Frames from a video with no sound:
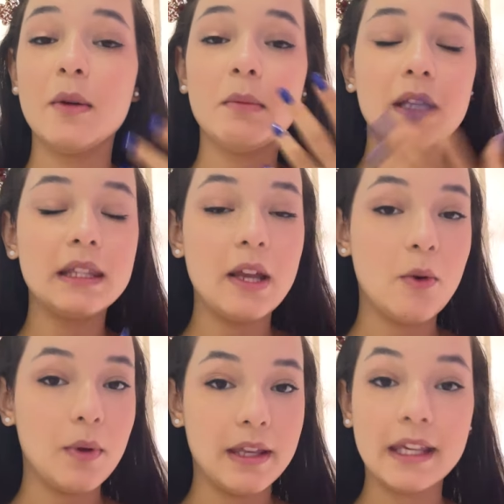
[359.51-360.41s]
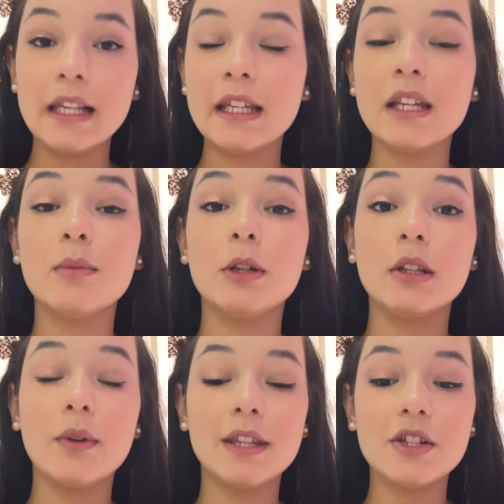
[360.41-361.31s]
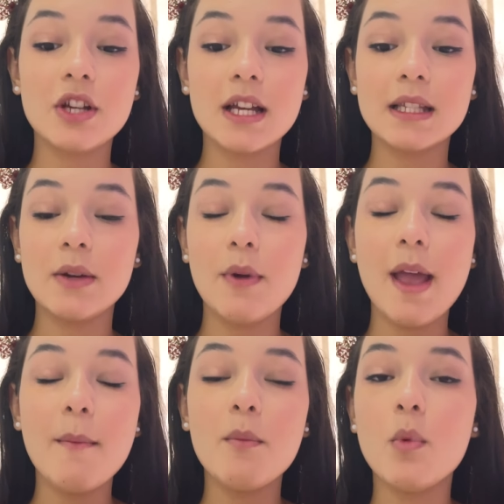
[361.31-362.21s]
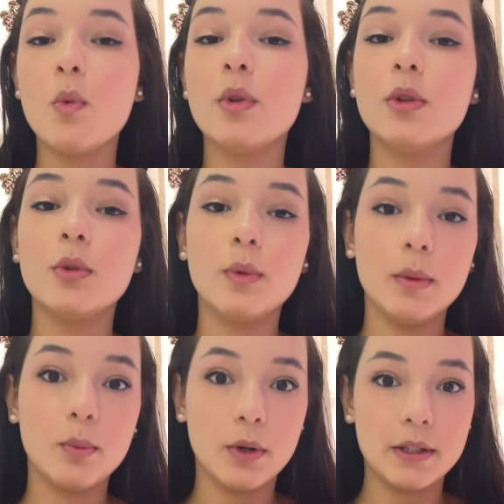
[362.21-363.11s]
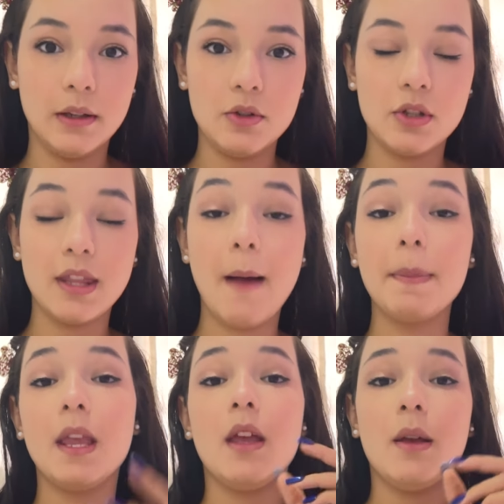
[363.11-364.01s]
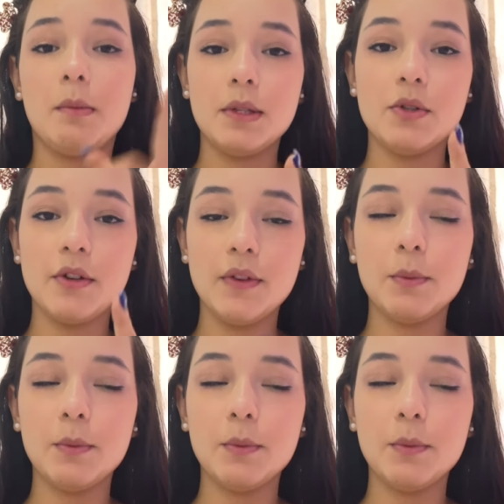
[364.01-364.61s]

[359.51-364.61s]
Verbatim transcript: manter um equilíbrio, então a dedicação é muito importante, tá? Mas eu já vi